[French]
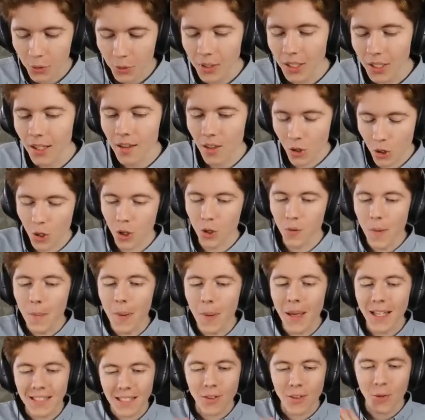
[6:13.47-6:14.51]
un truc... Je, je vais
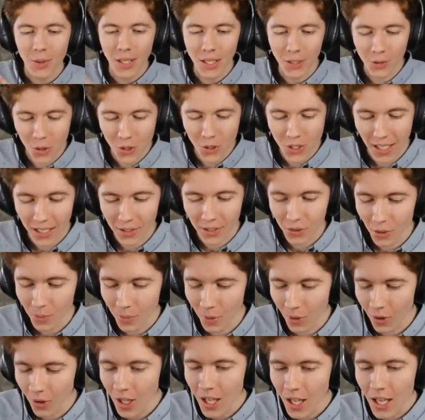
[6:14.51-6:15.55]
partir sur la gauche
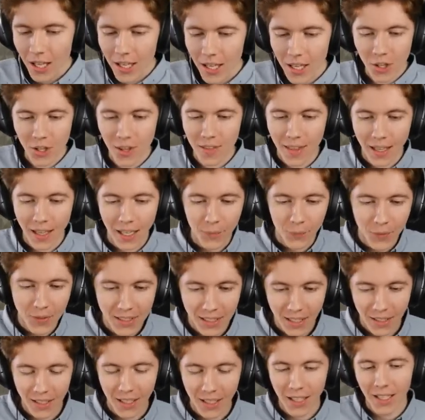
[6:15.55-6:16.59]
directement et j'essaierai de
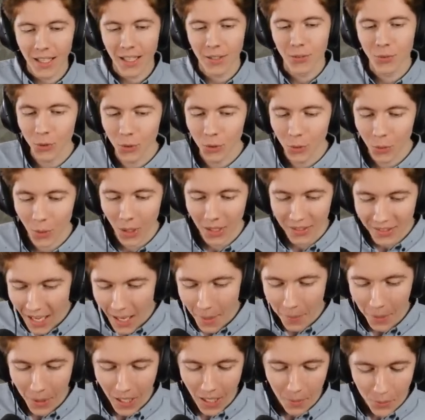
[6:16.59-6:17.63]
finir la, la tour de droite
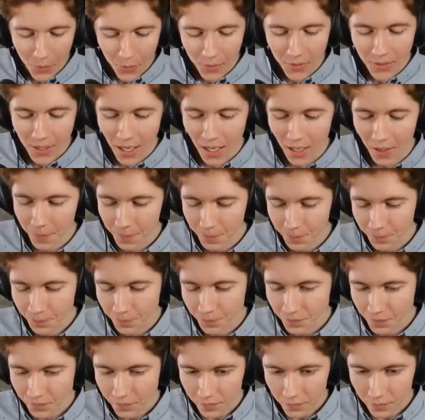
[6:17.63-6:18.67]
après, plus tard
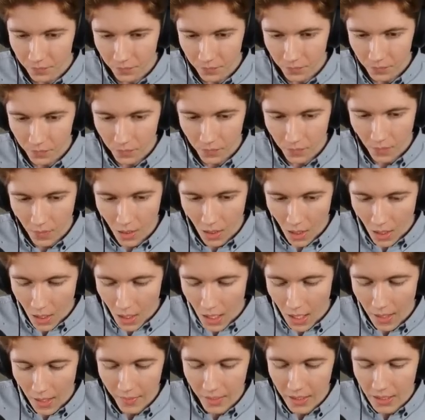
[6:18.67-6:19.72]

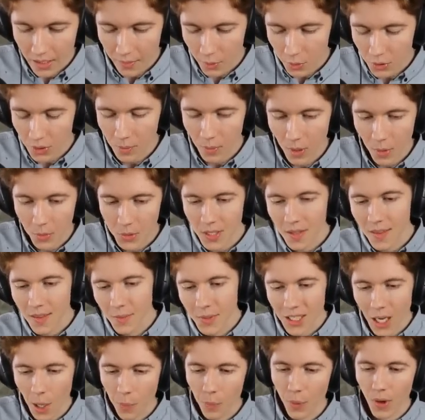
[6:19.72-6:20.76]
avec éventuellement un petit
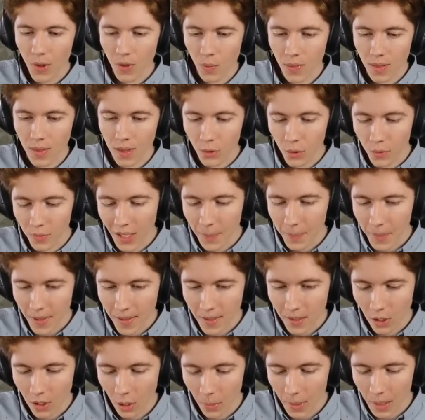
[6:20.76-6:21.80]
cimetière poison. Ça devrait
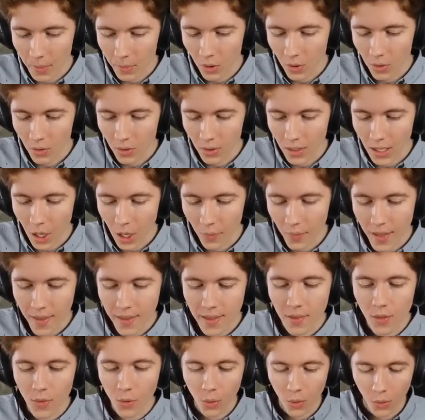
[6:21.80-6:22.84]
passer normalement. Là, on va
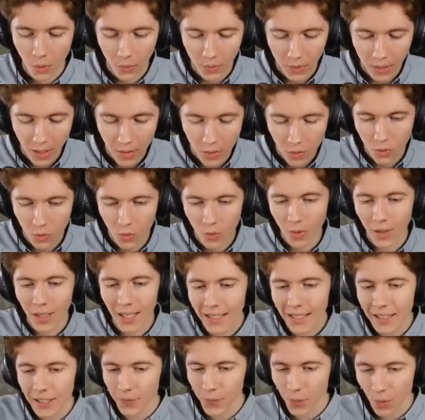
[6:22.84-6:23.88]
essayer de se concentrer sur
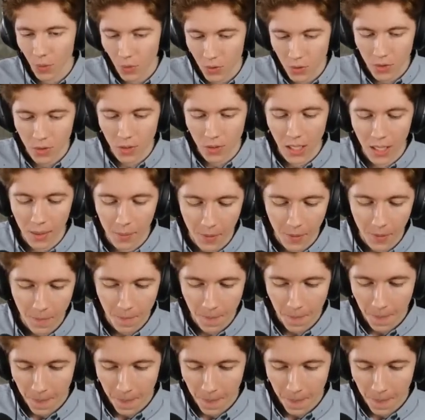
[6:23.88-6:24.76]
la défense du golem